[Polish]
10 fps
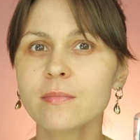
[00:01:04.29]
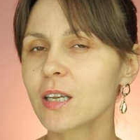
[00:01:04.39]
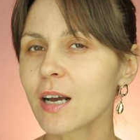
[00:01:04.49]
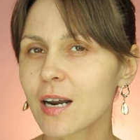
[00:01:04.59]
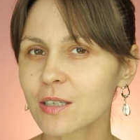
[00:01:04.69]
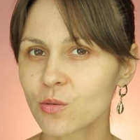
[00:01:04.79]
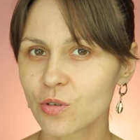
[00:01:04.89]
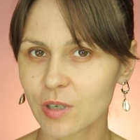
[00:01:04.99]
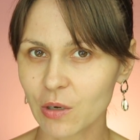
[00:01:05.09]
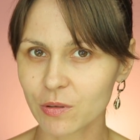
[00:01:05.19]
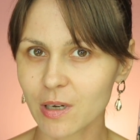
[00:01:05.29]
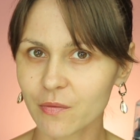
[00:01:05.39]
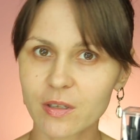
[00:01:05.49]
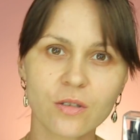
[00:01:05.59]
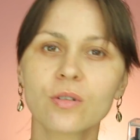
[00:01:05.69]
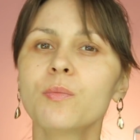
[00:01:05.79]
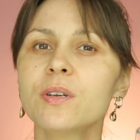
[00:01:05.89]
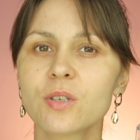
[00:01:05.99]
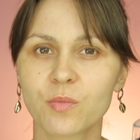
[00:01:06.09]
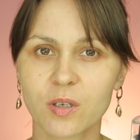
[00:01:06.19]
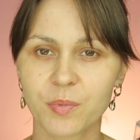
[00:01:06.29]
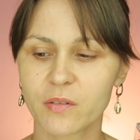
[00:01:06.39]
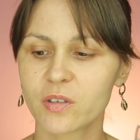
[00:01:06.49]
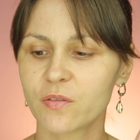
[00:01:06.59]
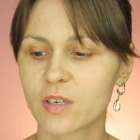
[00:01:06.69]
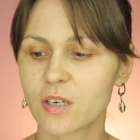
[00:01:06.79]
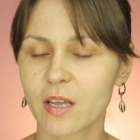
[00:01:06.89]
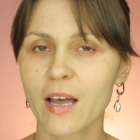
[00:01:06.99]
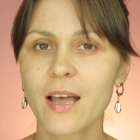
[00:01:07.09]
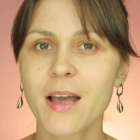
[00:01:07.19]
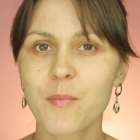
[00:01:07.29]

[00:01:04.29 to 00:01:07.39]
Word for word: Kilka razy już go nakładałam, więc to nie będzie moje pierwsze wrażenie.